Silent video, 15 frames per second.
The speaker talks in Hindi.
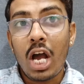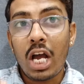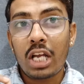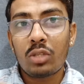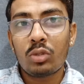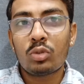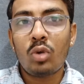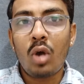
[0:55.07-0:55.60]

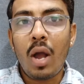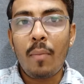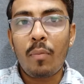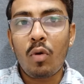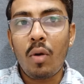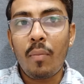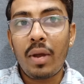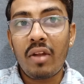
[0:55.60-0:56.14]
अगर दोस्तों
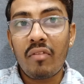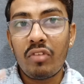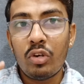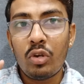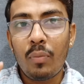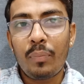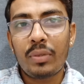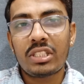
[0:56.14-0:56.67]
आपको हमारा
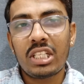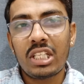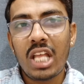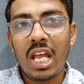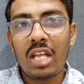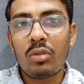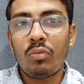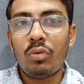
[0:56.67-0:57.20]
वीडियो
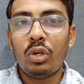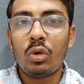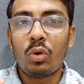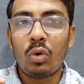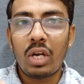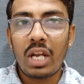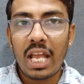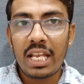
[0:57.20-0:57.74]
पसंद आए तो वीडियो
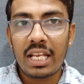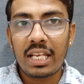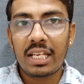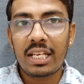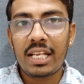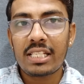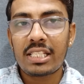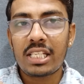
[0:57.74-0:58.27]
को लाइक
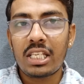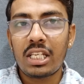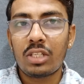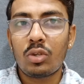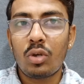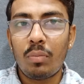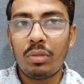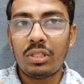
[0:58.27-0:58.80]
करके
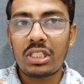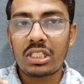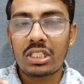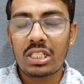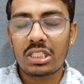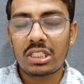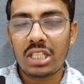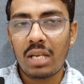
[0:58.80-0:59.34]
चैनल को अभी से
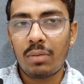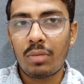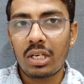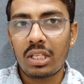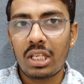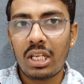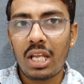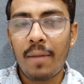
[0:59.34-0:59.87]
सब्सक्राइब
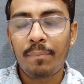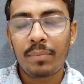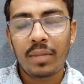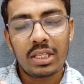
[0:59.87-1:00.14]
कर देना